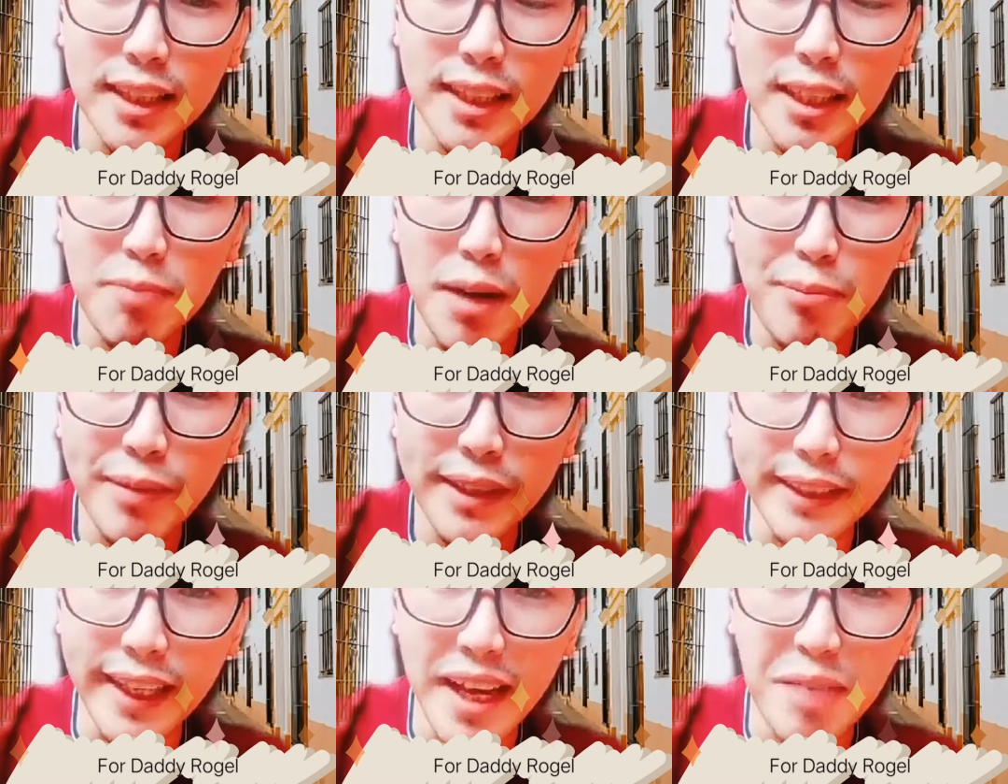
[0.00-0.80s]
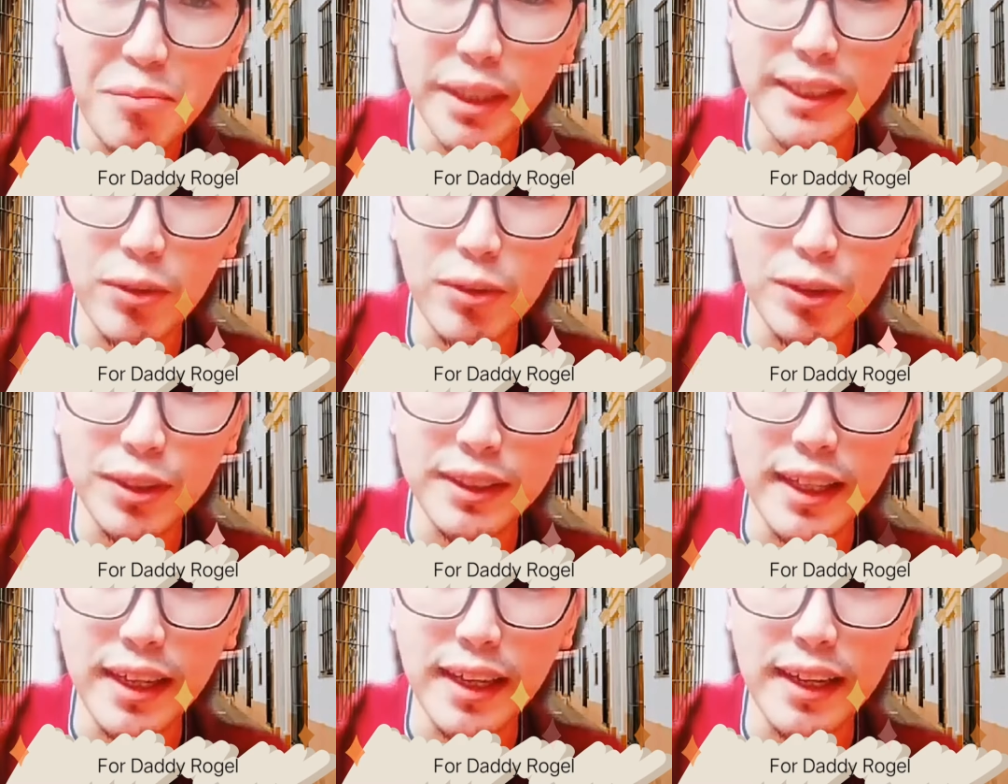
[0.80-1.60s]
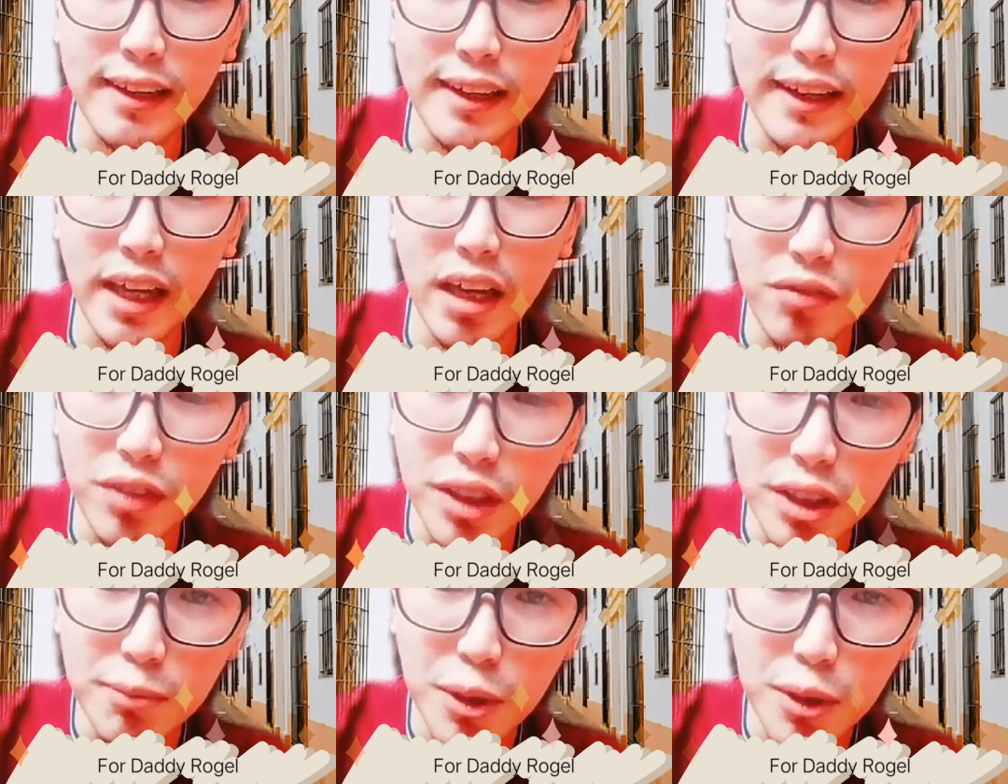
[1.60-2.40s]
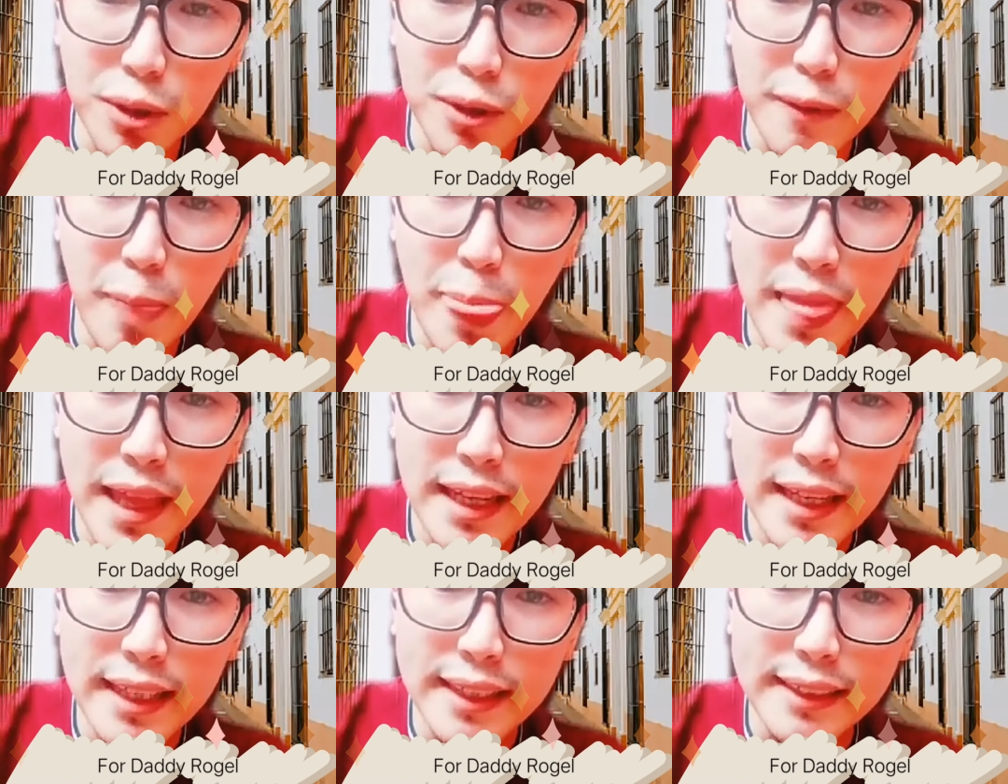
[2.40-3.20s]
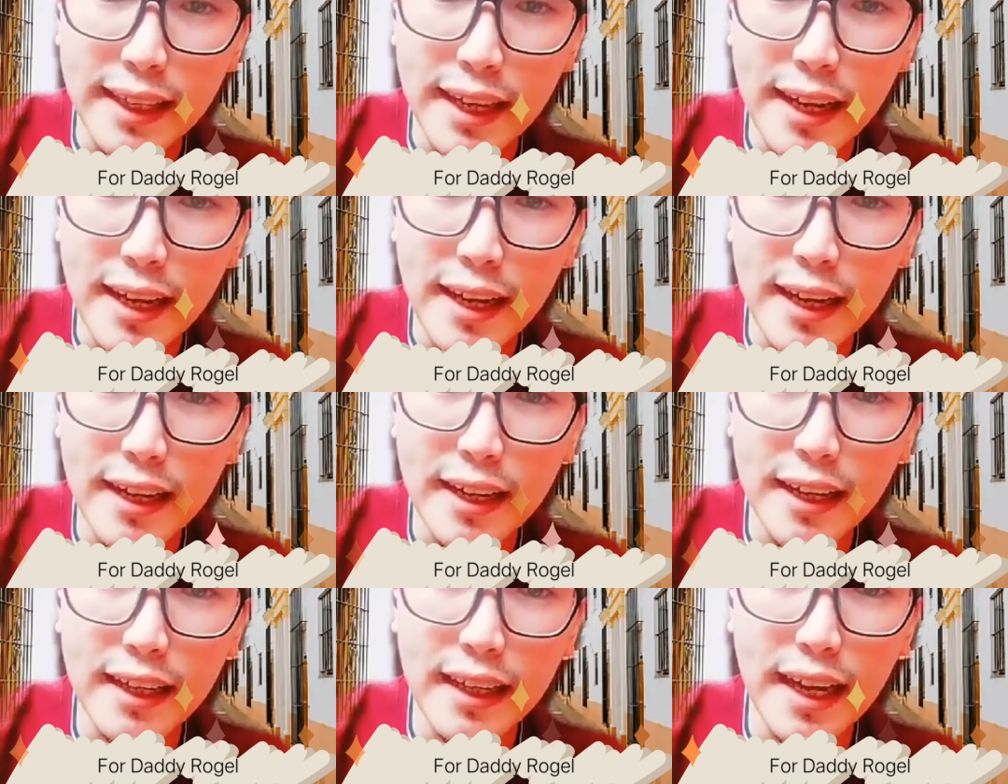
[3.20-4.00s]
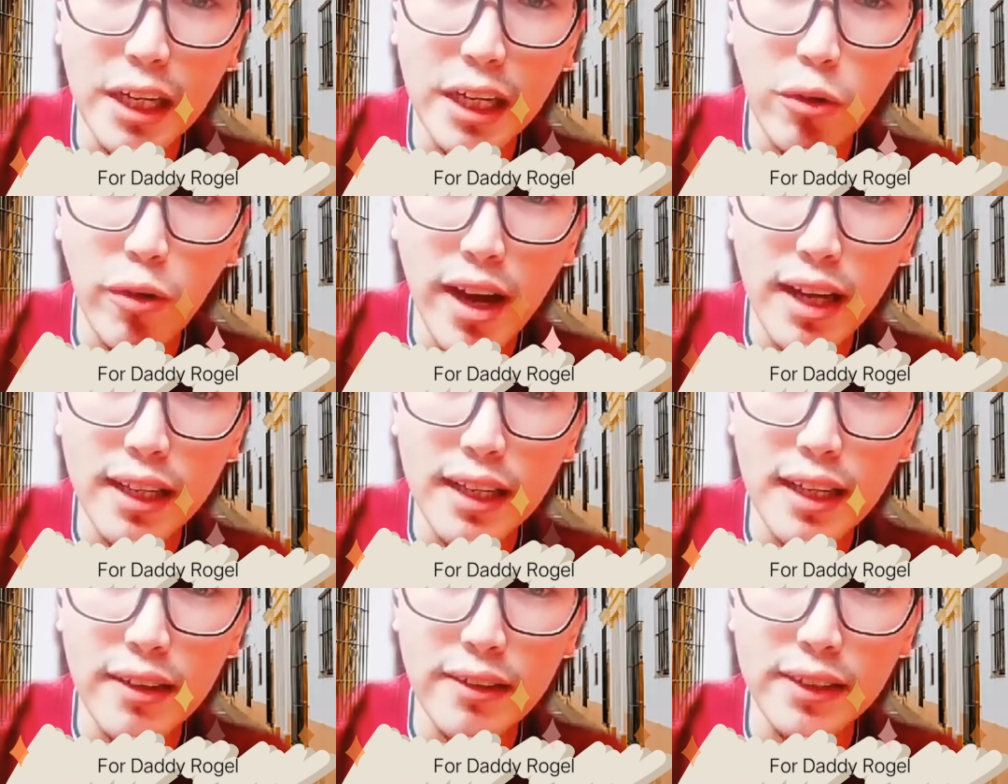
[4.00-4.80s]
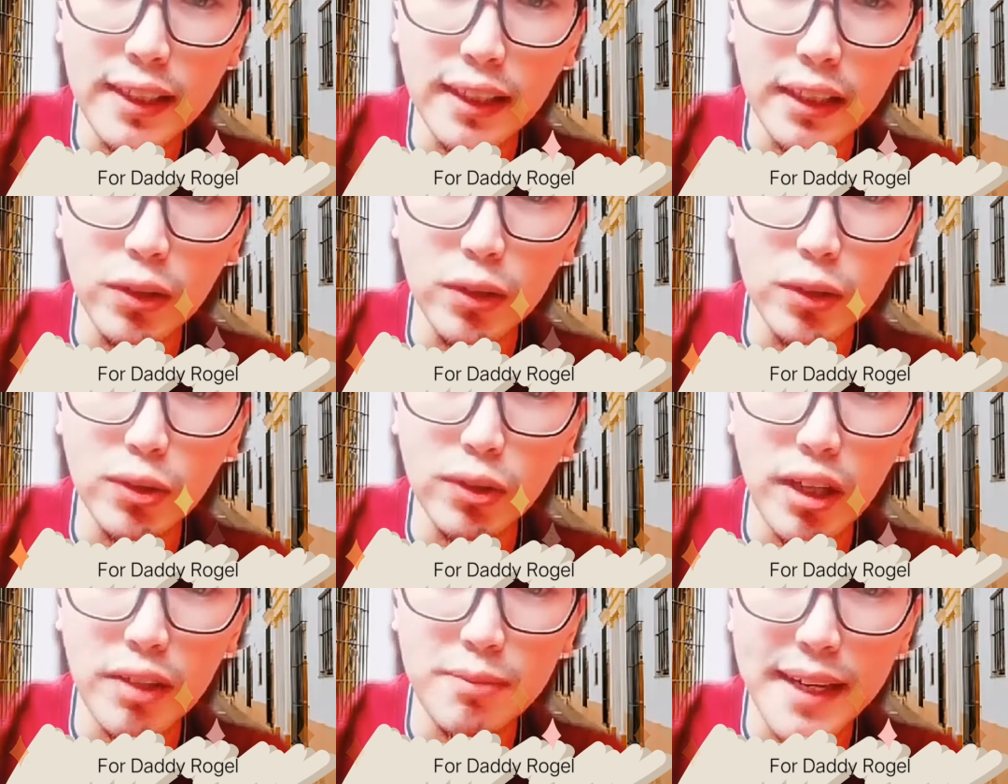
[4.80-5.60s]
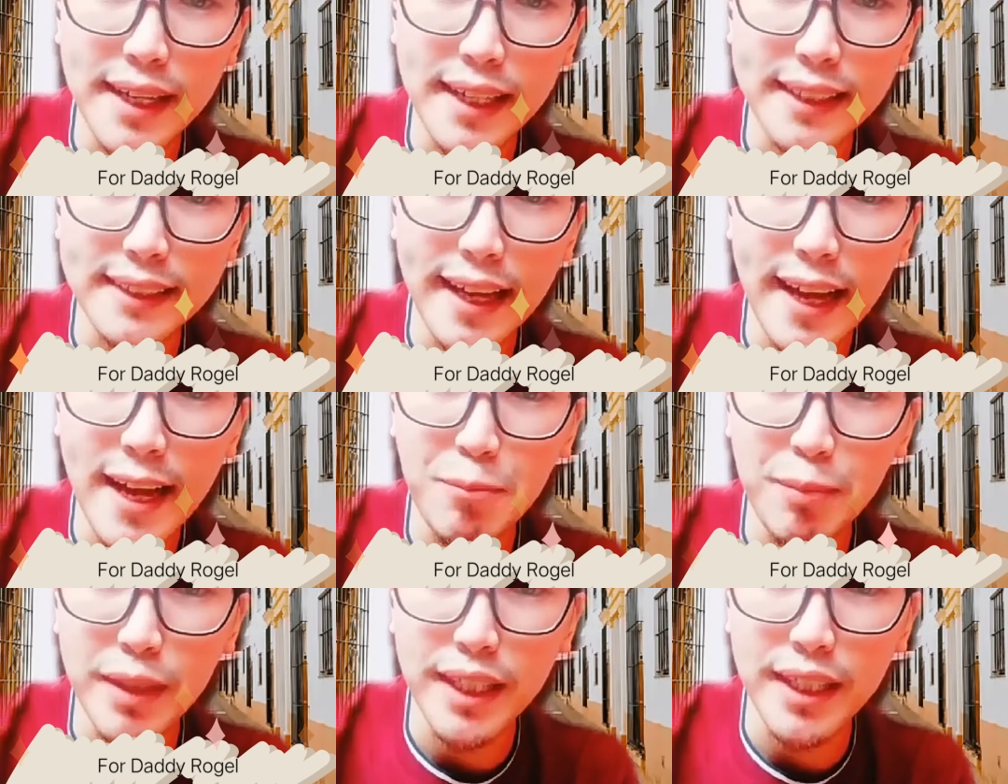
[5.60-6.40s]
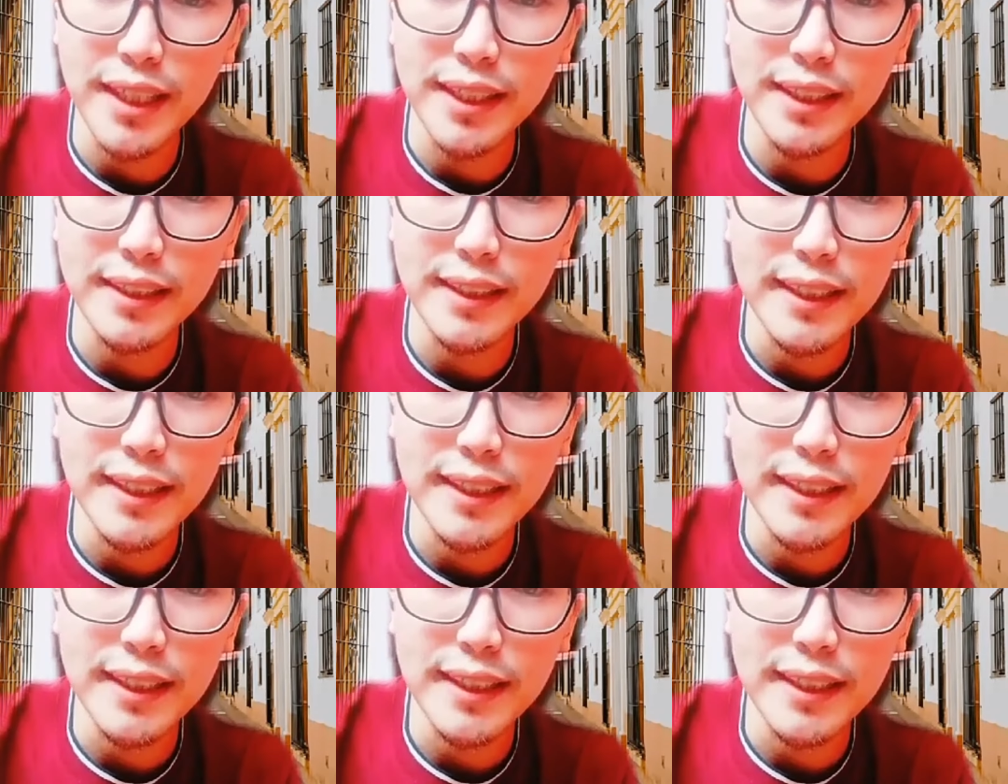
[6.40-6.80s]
nagpapasalamat ako sa effort mo na araw-araw nagluluto ka para sa amin,